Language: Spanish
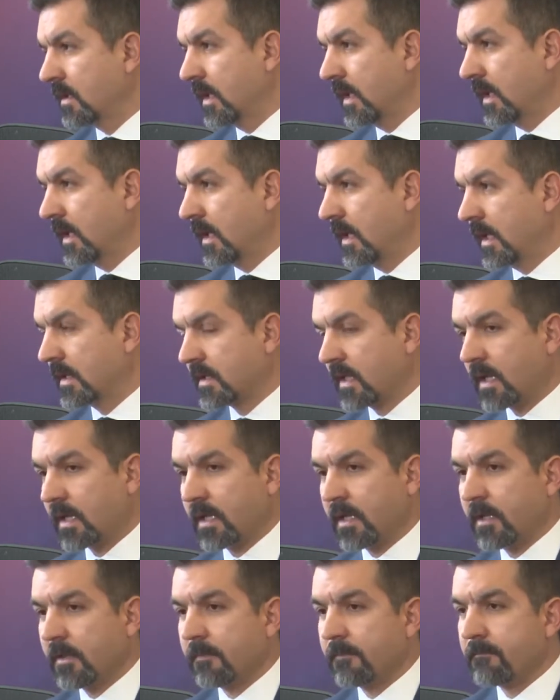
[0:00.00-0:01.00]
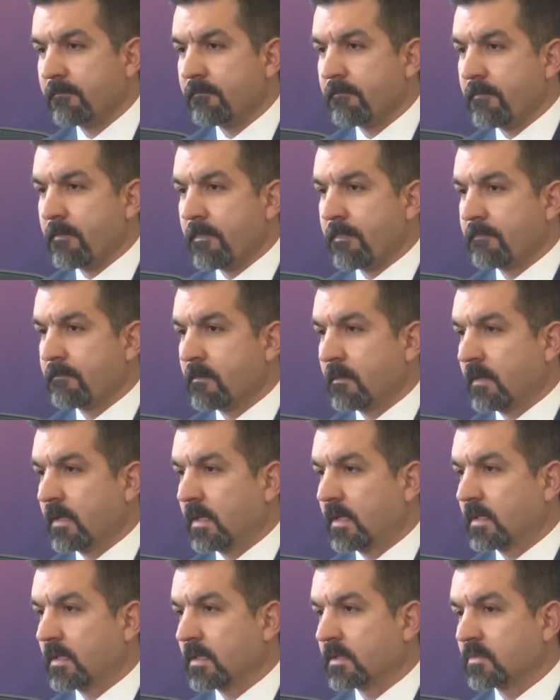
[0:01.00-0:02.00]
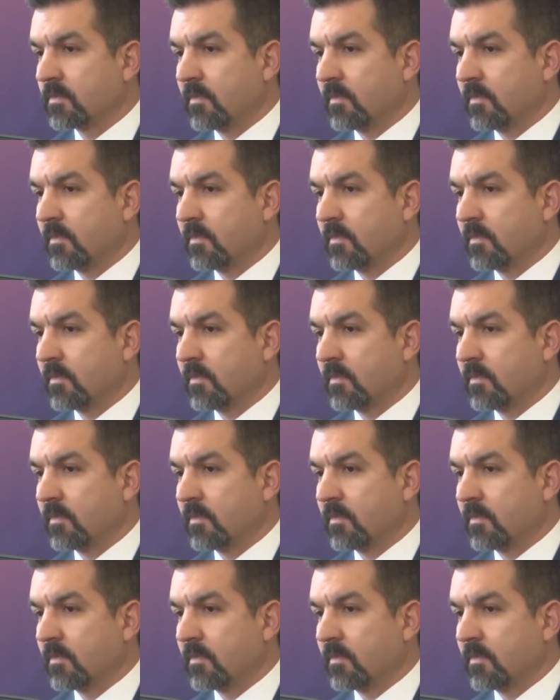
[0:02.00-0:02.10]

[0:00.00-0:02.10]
del ataque eh,